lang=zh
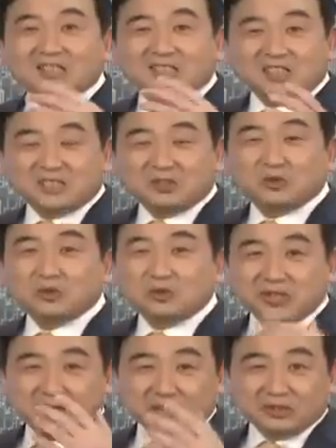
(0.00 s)
情绪
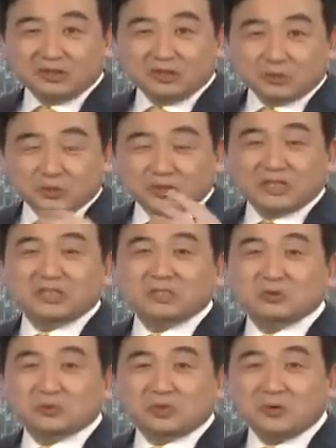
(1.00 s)
上有所激
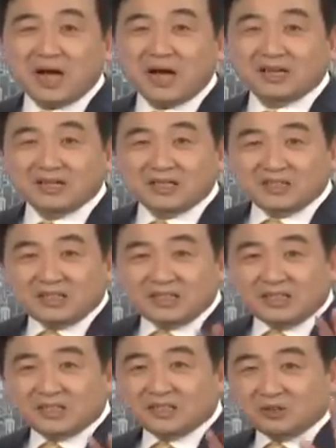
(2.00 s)
动的话，
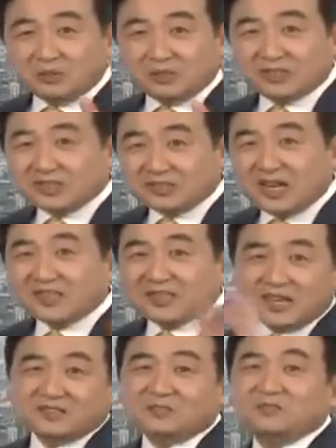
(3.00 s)
即刻就被警察
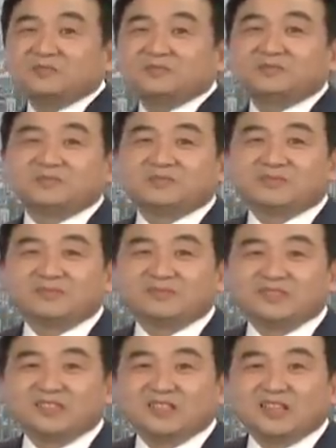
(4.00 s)
抬走。
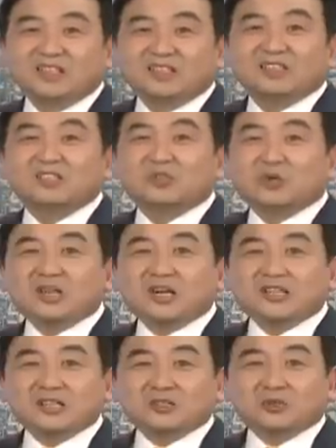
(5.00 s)
这就是我
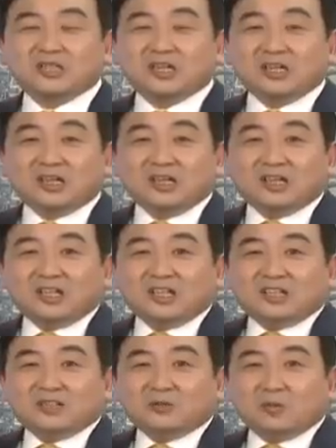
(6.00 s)
刚才说的，
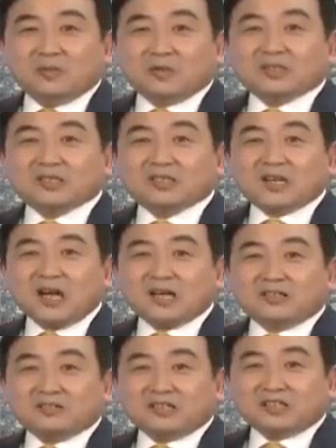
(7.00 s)
我们看
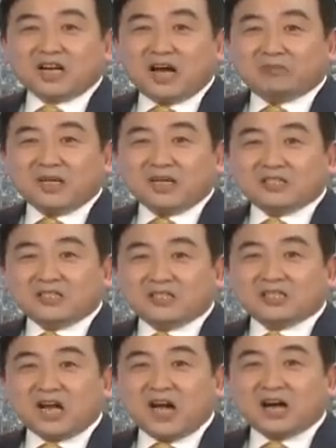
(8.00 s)
到的场面是
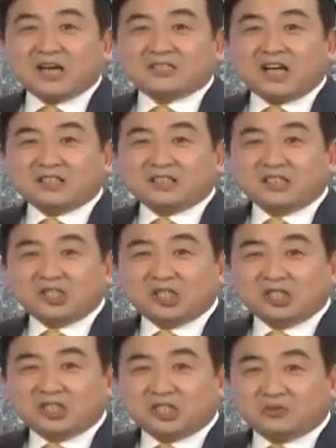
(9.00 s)
上海当地
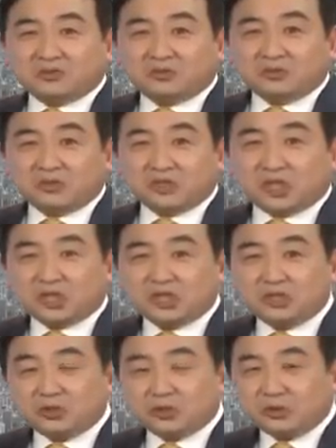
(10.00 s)
市政府
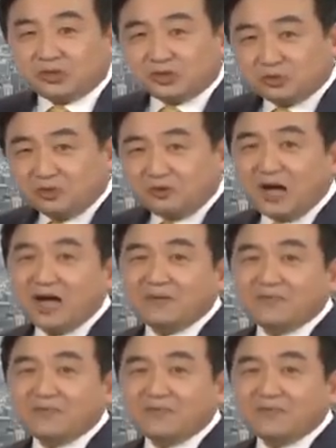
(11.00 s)
持续的做法，